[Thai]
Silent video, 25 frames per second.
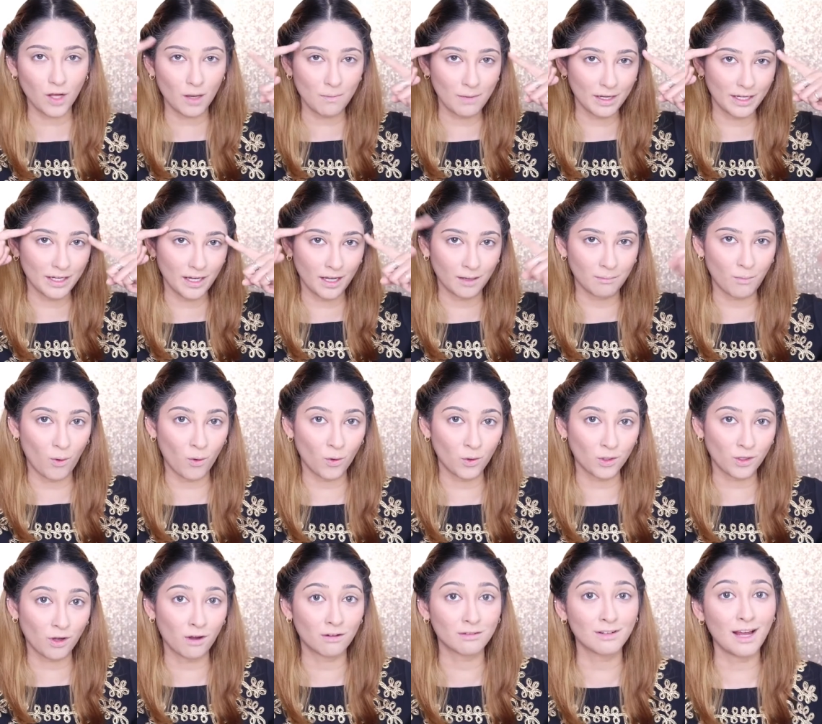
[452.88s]
วก็มาเขียนมง
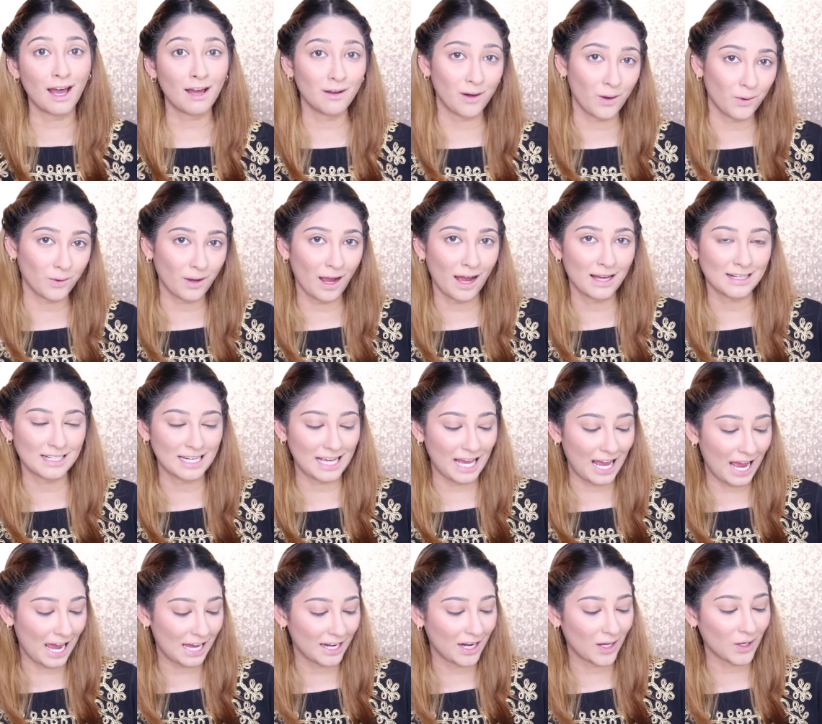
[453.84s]
กุฎของหน้าเรากัน
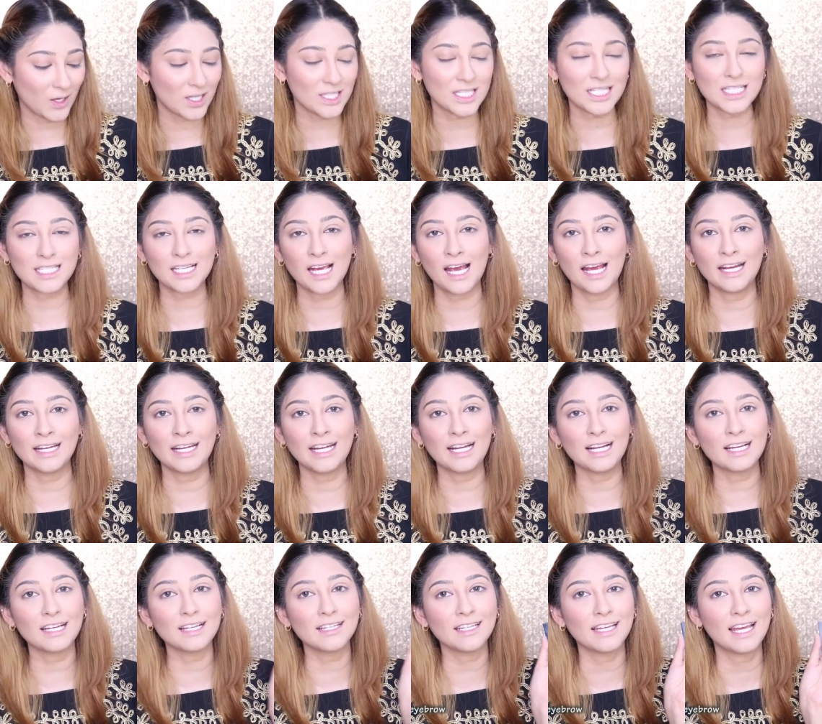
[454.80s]
นะคะแล้วก็จะใช้นี่
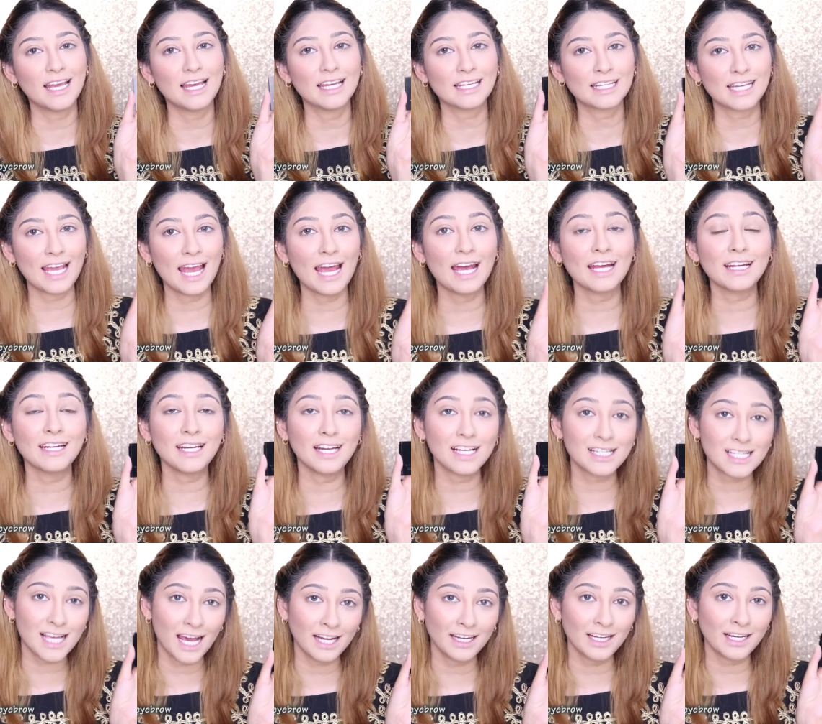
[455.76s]
เลยเคส
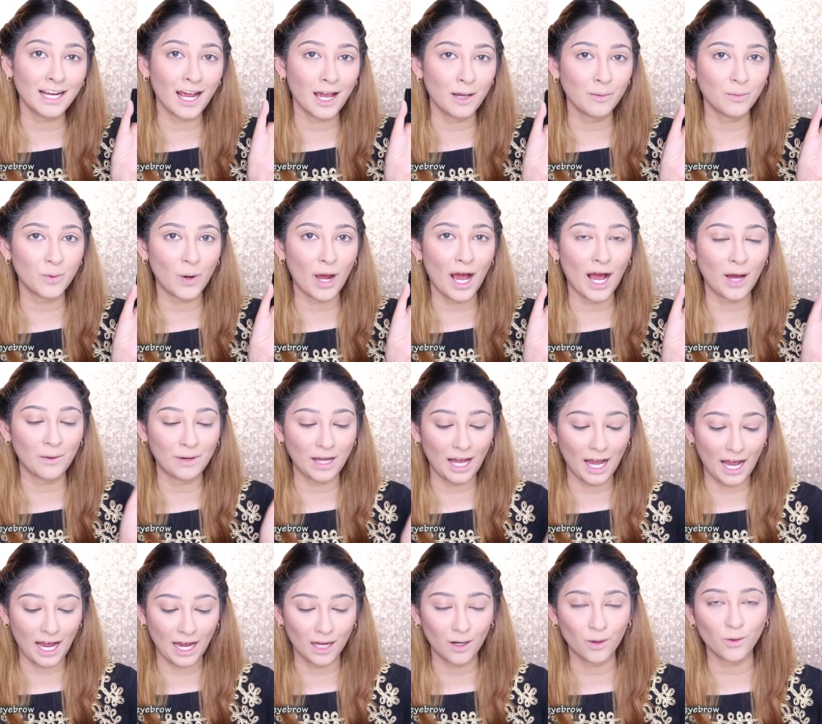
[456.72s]
Designing Eyebrow
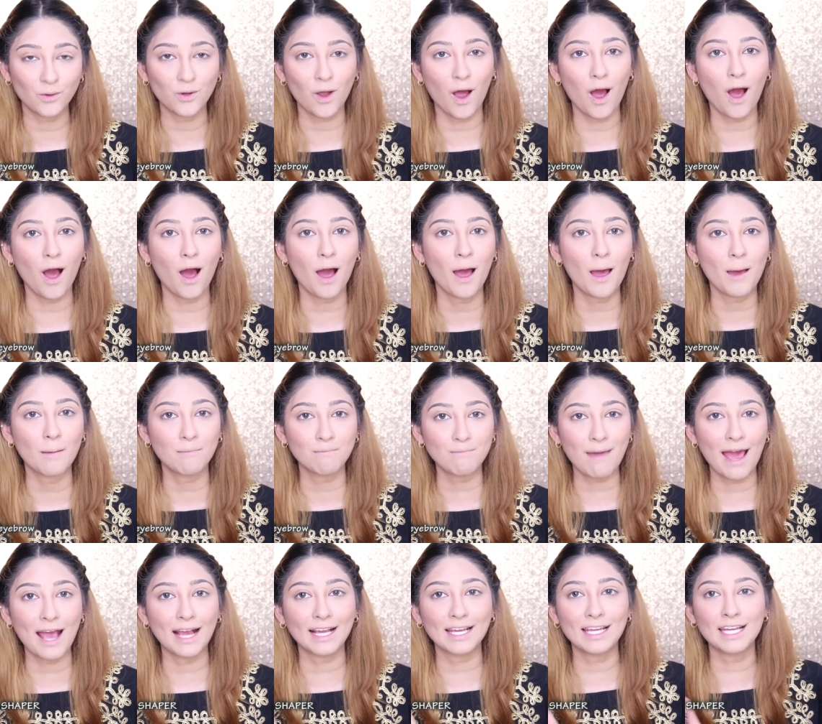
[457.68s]
นะคะแล้วก็
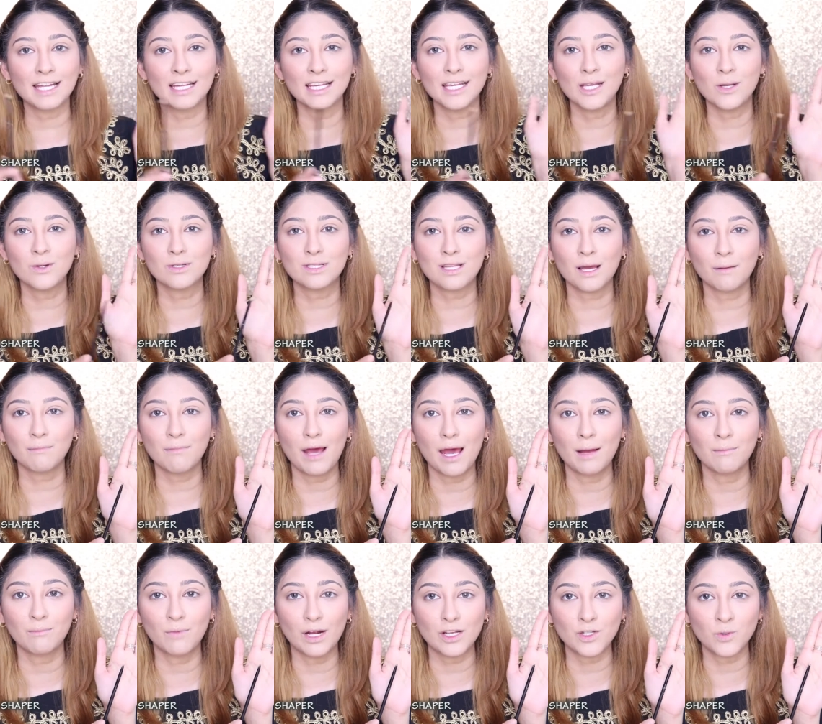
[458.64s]
แป้งเขียนคิ้วจากแบร
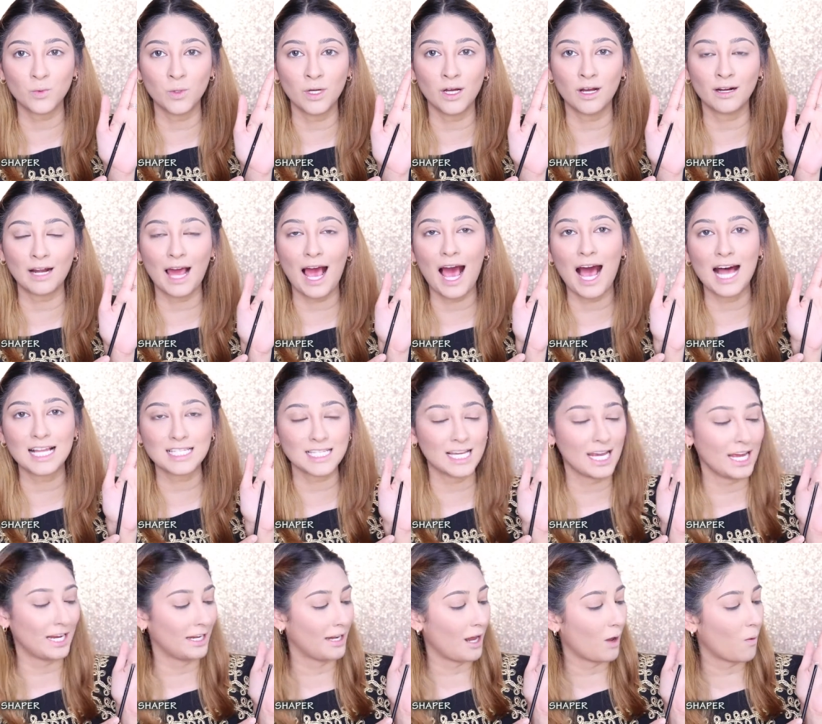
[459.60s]
นด์ Brushwork นะคะ จะ
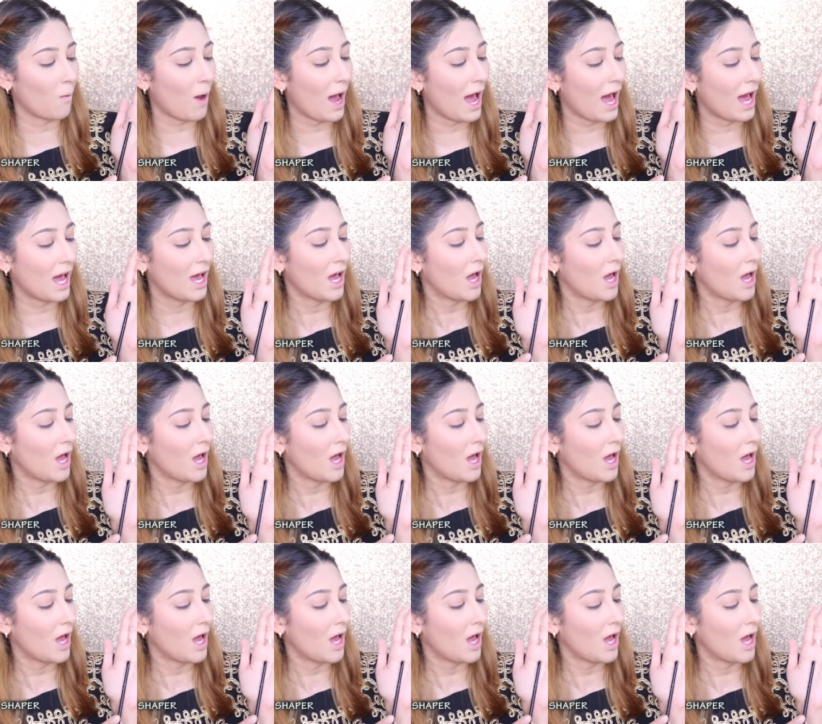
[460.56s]
เห็นได้ว่า